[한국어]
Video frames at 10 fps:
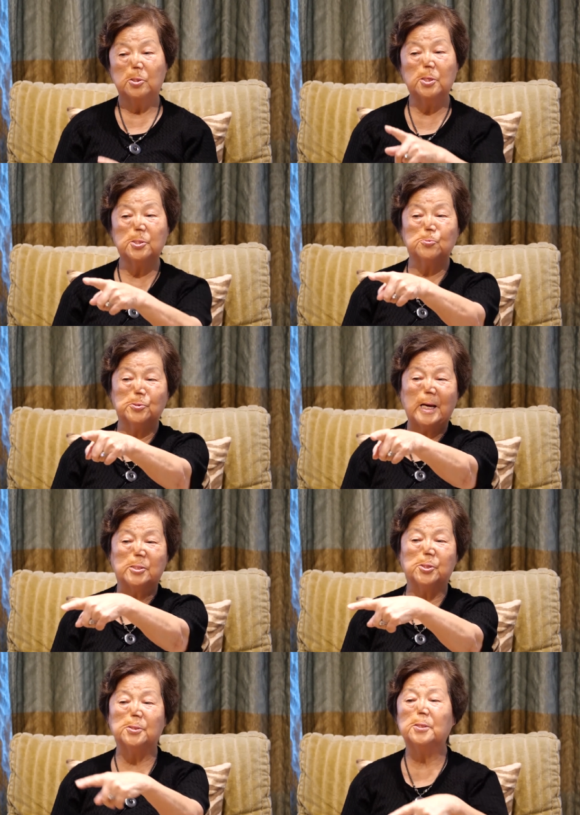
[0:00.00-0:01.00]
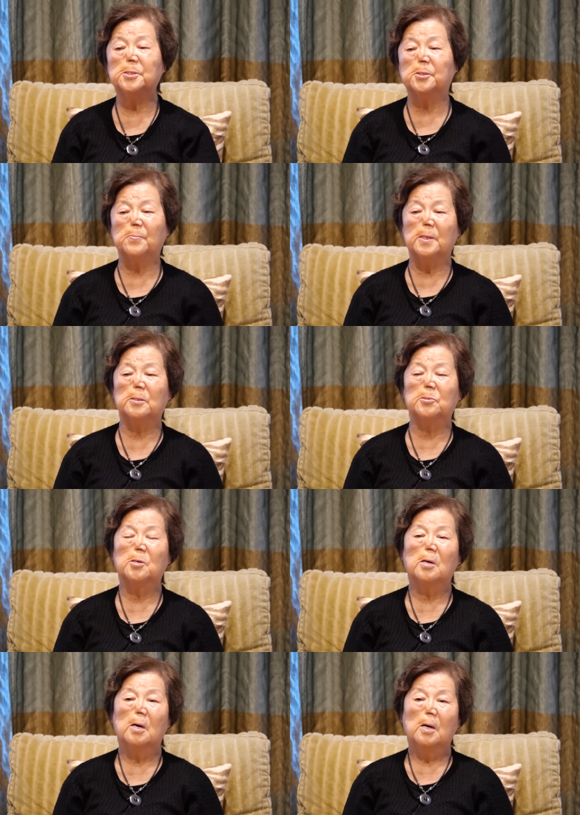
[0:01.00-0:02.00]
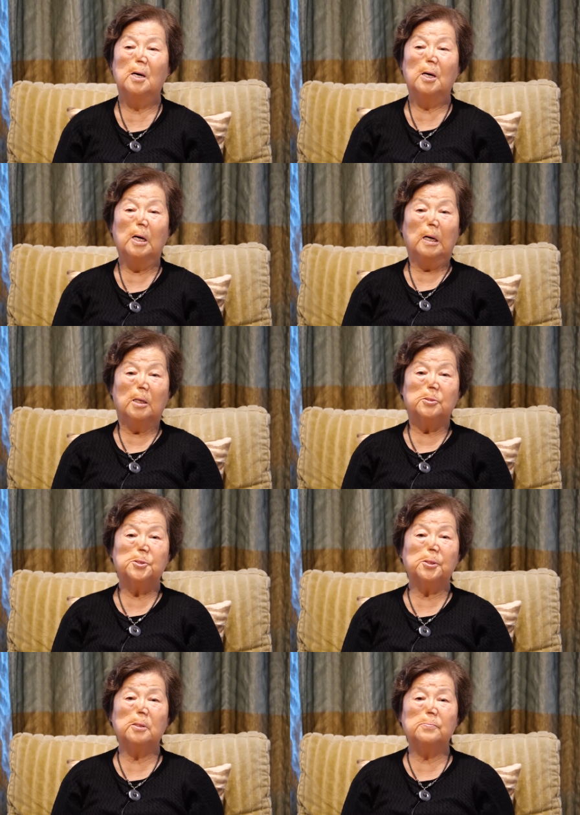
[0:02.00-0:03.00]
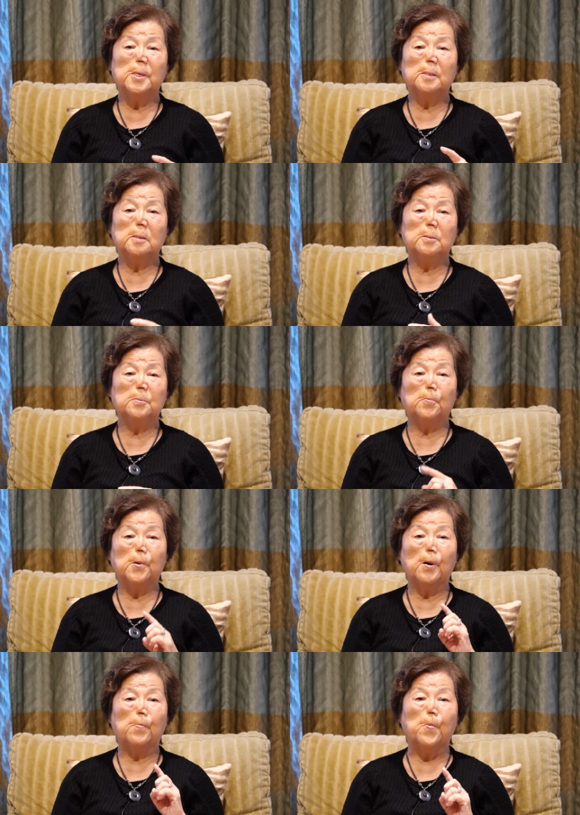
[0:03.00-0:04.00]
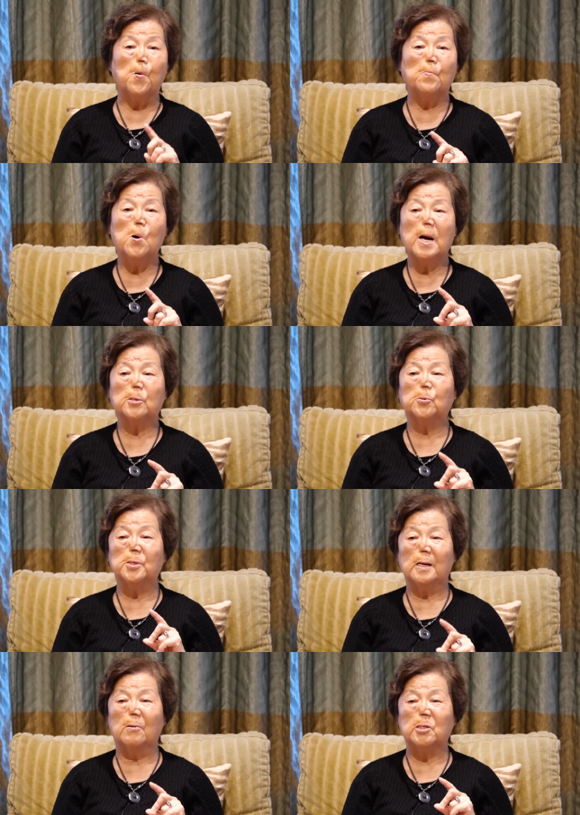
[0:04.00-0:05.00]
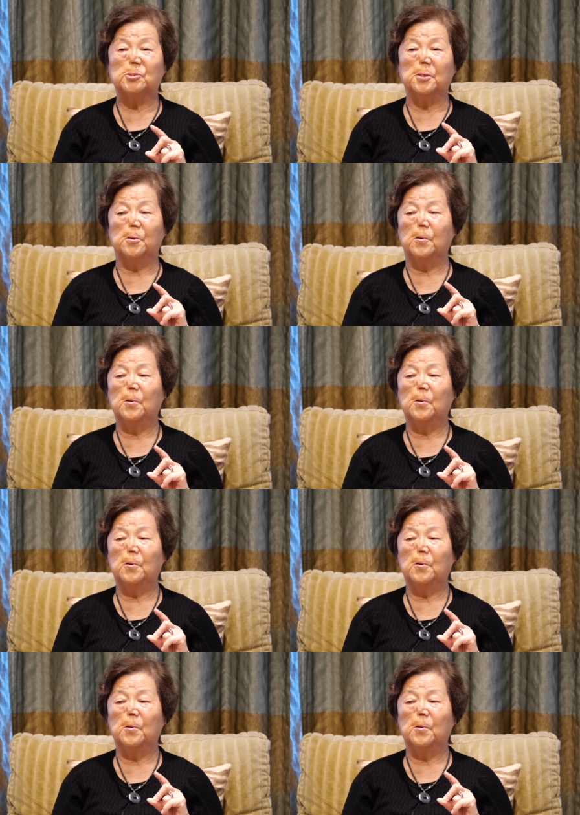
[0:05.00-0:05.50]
거기도 다 적혀 있지만은 처음에는 보모 학교를 나왔어요.